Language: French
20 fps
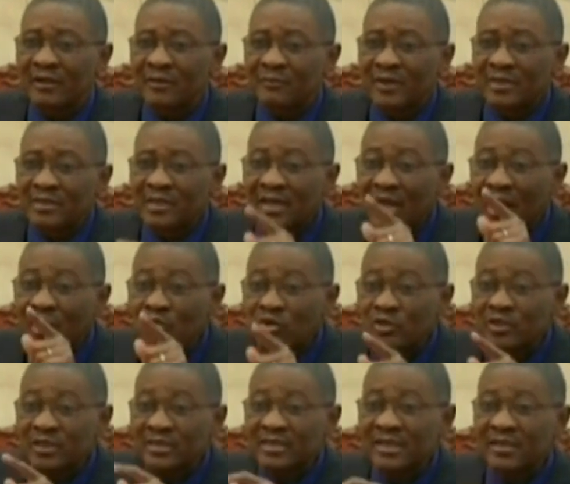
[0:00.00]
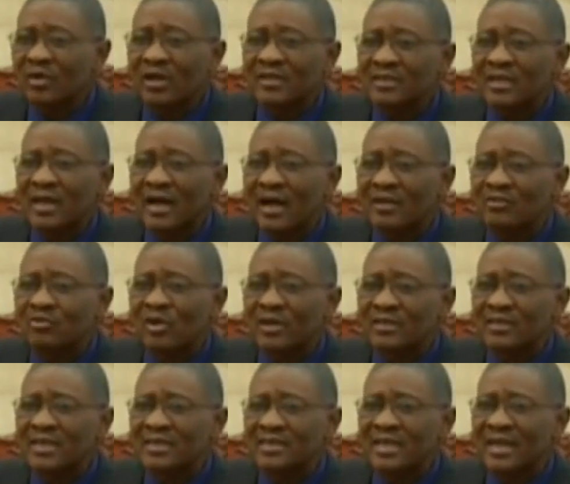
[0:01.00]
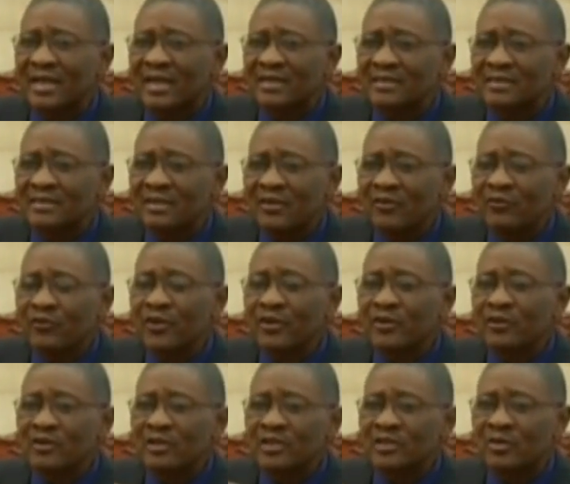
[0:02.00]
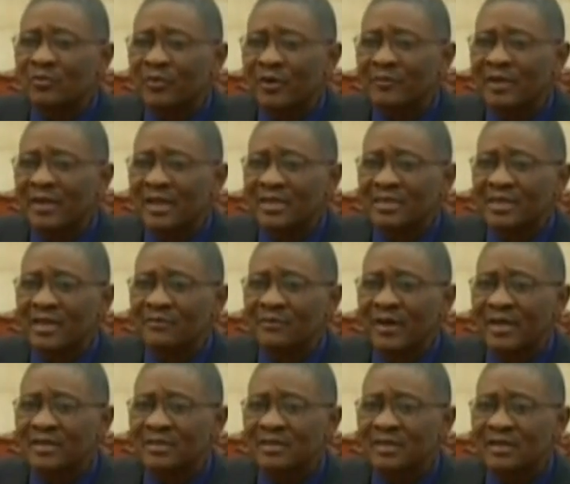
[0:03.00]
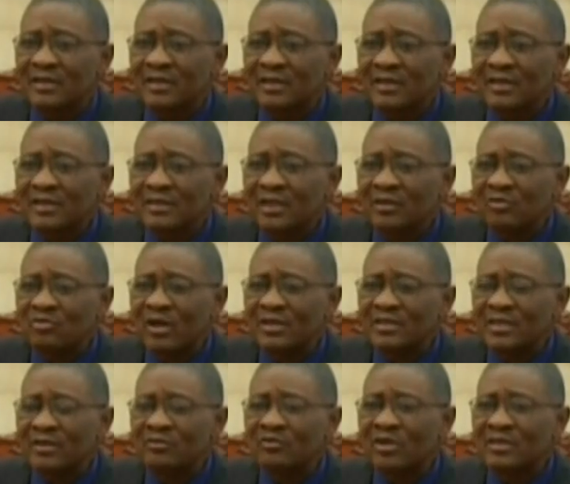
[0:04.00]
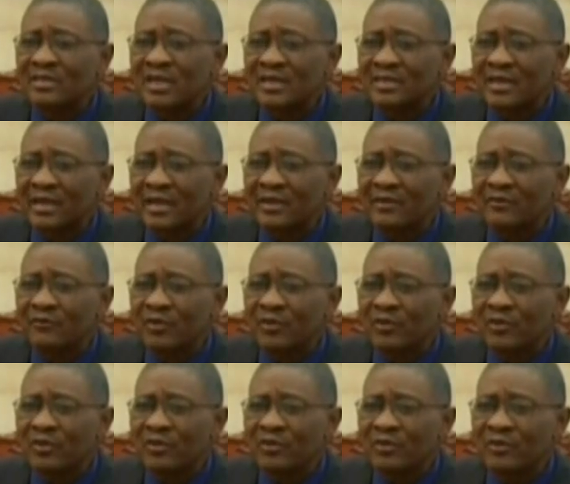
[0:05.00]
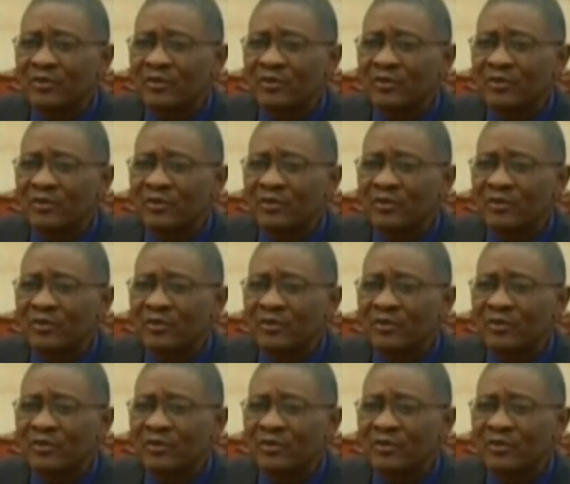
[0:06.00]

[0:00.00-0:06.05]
Parce que la logistique passant à 350 véhicules qui se promettent dans cette bande, ces 300 et 350 véhicules